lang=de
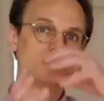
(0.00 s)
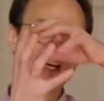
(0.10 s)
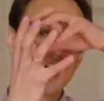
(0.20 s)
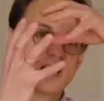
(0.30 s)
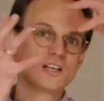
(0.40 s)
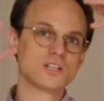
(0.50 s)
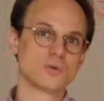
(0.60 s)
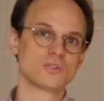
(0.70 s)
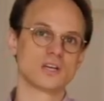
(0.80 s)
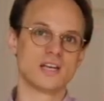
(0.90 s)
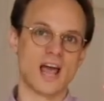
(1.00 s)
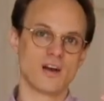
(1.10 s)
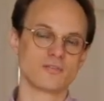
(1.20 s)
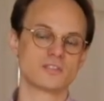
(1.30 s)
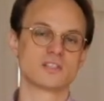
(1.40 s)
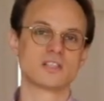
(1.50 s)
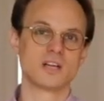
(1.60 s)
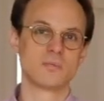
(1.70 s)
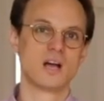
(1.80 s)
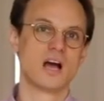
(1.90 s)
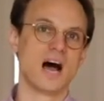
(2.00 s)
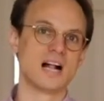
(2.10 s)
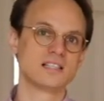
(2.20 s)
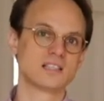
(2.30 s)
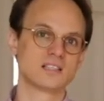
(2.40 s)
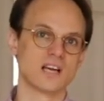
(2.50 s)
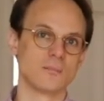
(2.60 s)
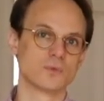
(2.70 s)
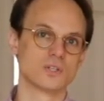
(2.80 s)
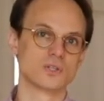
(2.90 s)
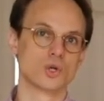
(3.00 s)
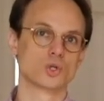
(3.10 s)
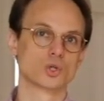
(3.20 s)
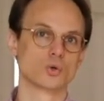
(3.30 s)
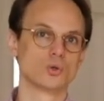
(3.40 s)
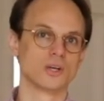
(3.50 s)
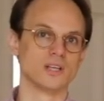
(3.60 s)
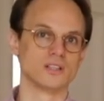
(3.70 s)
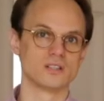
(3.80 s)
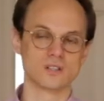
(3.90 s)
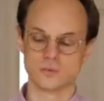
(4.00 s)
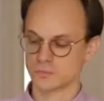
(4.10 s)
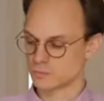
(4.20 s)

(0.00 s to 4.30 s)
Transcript: wie eigentlich unser Nervensystem als Gesamtes strukturiert ist.